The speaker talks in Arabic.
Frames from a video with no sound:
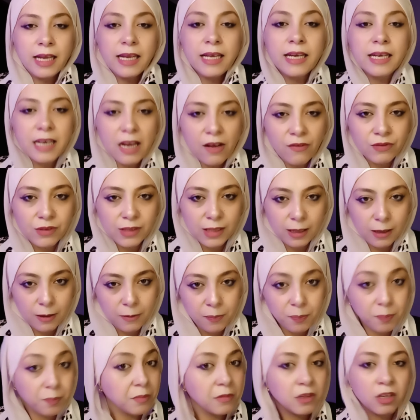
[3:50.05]
ليك
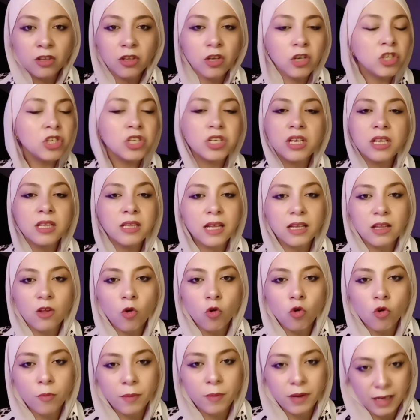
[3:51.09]
نفسك تقدرش ان انت
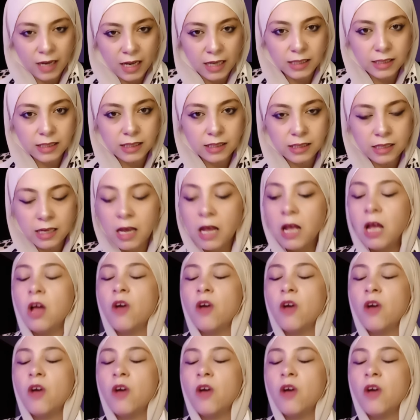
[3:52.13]
تحكم الناس